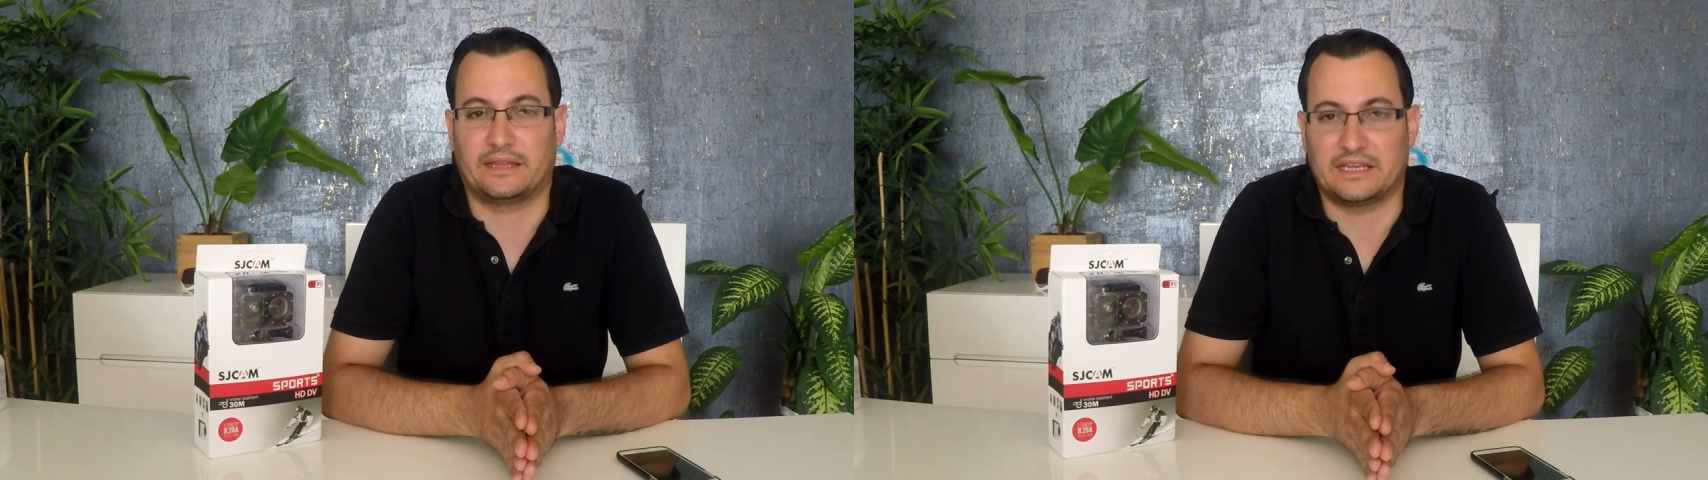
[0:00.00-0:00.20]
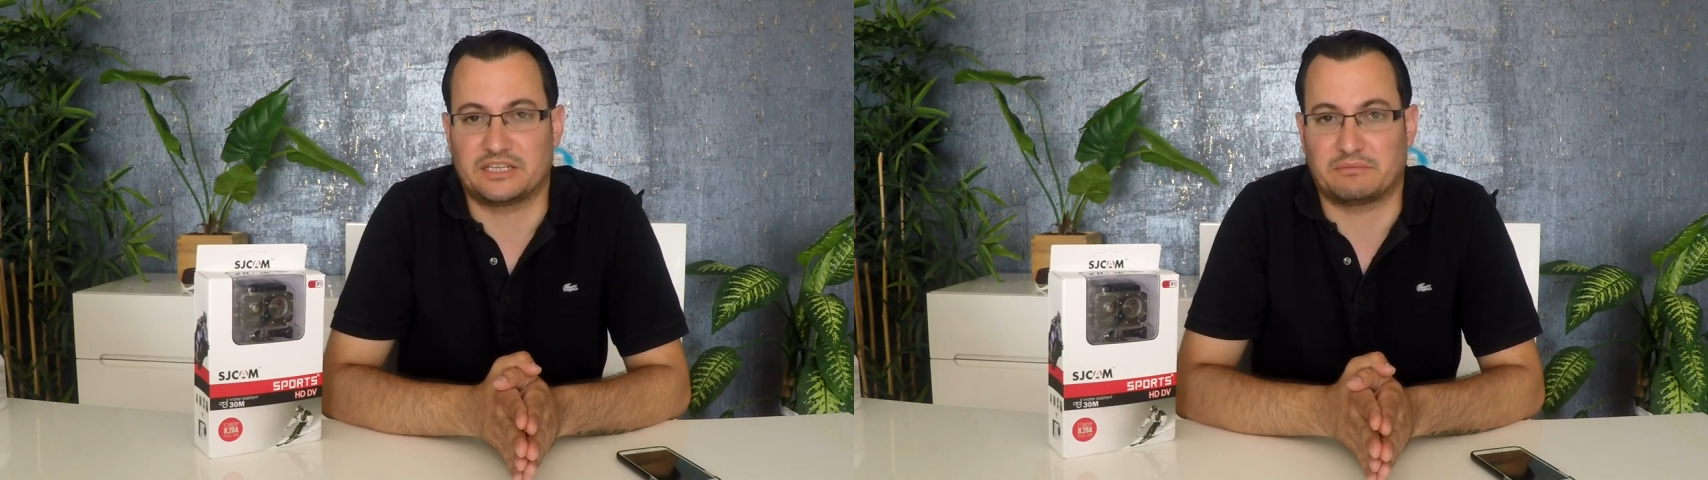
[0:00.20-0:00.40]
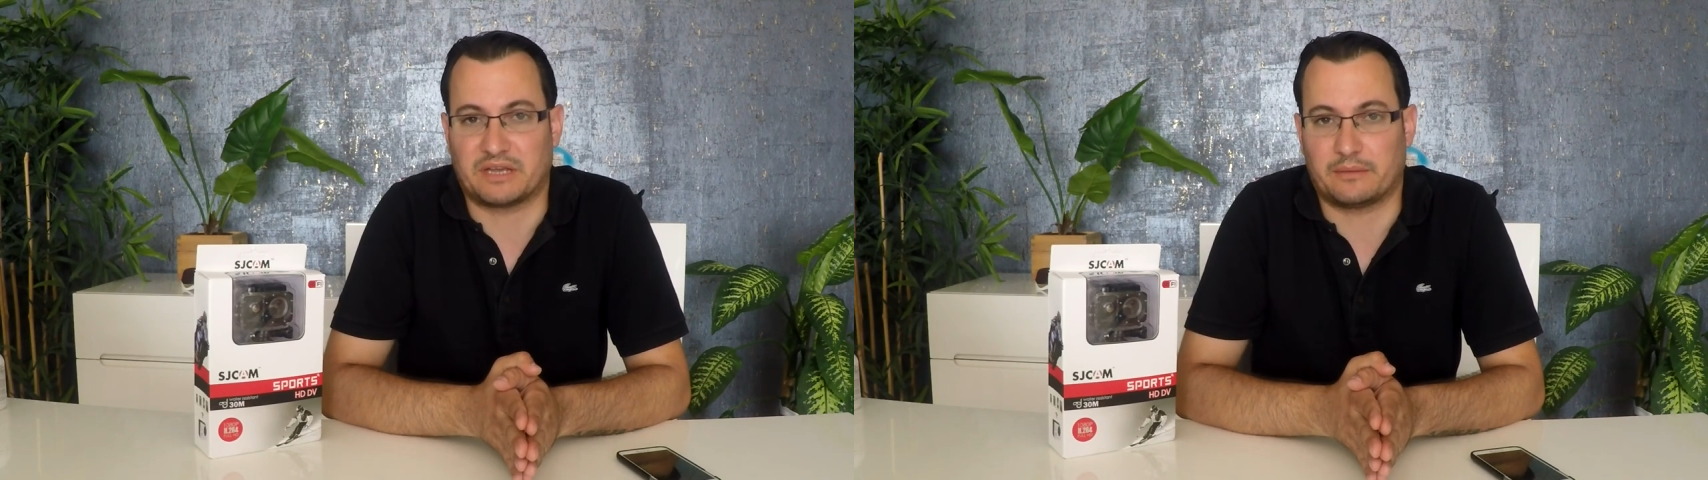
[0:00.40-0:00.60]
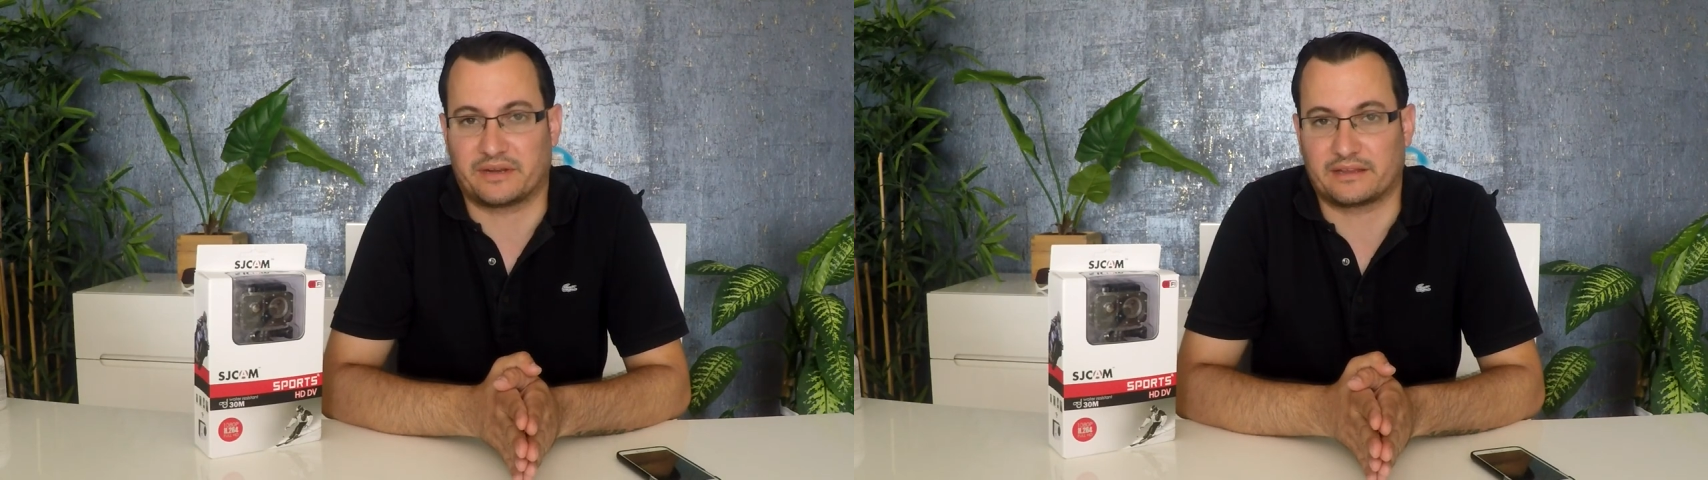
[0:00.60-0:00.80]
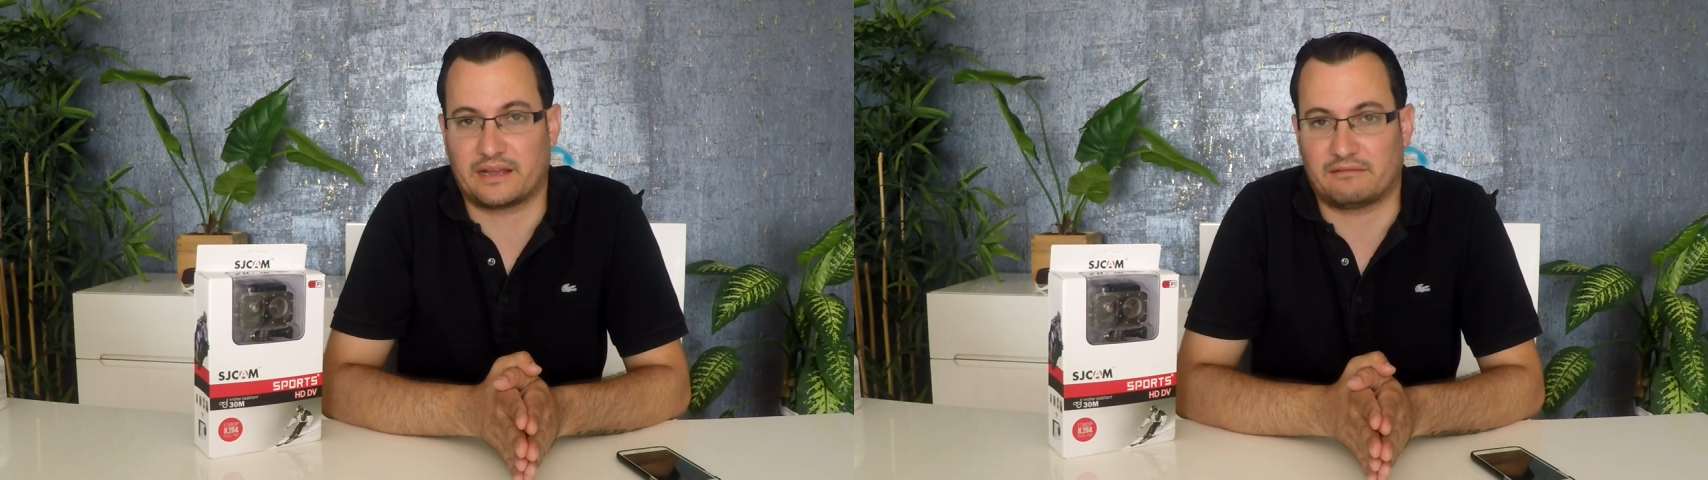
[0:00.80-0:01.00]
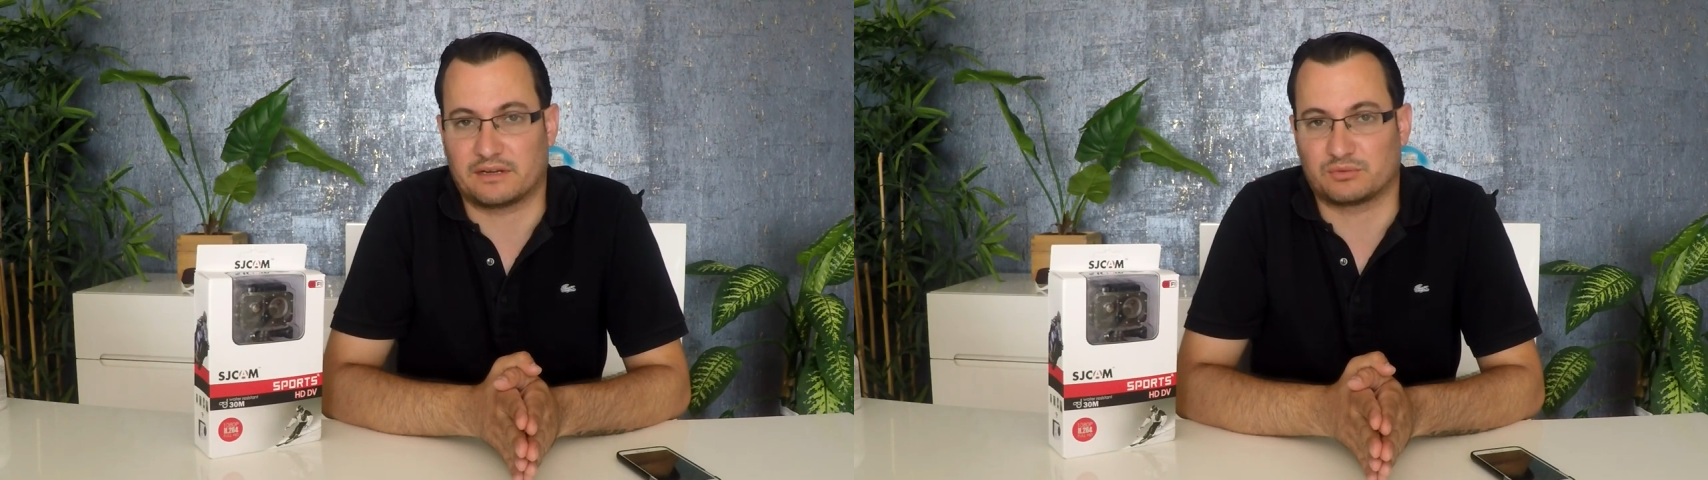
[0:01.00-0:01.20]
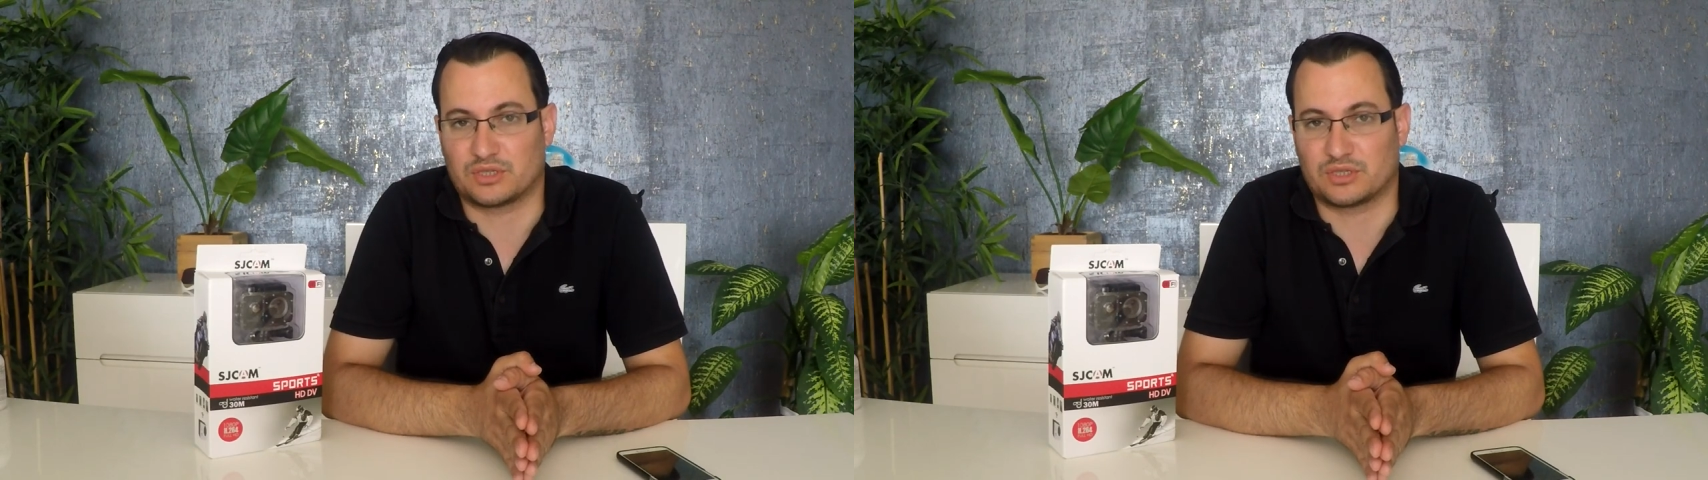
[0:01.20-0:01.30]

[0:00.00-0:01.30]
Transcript: değişik bir kamera daha var.